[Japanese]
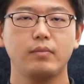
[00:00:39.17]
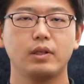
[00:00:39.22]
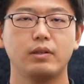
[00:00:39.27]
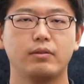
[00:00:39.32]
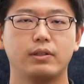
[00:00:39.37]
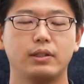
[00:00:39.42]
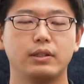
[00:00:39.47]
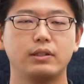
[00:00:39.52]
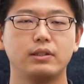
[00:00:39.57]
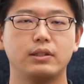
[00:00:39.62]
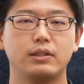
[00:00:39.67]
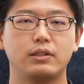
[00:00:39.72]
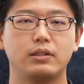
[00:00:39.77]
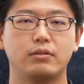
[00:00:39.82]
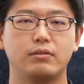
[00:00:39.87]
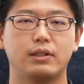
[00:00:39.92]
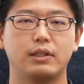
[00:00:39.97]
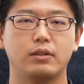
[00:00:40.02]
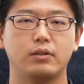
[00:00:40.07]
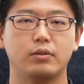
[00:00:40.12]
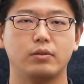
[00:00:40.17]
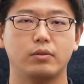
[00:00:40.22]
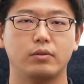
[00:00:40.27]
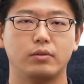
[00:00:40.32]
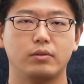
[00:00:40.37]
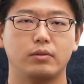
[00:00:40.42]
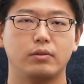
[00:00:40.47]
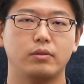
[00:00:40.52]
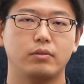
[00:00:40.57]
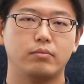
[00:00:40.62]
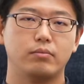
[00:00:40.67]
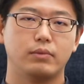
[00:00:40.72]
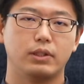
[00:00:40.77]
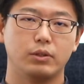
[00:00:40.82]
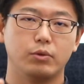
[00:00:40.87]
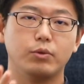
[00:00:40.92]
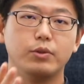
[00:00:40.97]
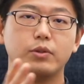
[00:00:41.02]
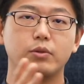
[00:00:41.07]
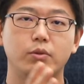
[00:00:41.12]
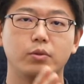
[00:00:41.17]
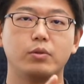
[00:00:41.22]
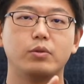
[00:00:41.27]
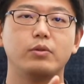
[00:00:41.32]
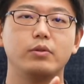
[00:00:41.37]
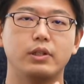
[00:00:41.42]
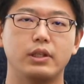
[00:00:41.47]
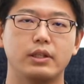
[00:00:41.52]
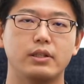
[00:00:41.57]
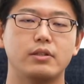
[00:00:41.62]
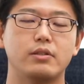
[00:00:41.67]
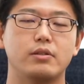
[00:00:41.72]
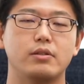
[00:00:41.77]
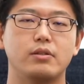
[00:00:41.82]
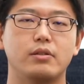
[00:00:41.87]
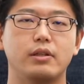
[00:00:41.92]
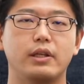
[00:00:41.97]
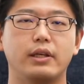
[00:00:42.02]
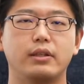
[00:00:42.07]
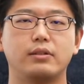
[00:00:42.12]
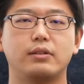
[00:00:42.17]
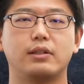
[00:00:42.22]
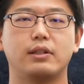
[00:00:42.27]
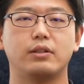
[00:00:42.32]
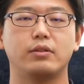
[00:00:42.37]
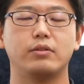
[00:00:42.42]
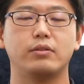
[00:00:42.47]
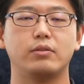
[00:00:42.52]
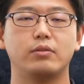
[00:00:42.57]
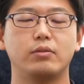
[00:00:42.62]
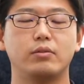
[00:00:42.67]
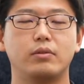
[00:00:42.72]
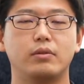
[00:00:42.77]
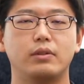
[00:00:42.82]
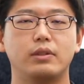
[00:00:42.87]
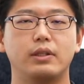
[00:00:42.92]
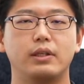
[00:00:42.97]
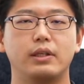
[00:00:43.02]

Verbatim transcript: 私たちはどういうところに進んでいくかというと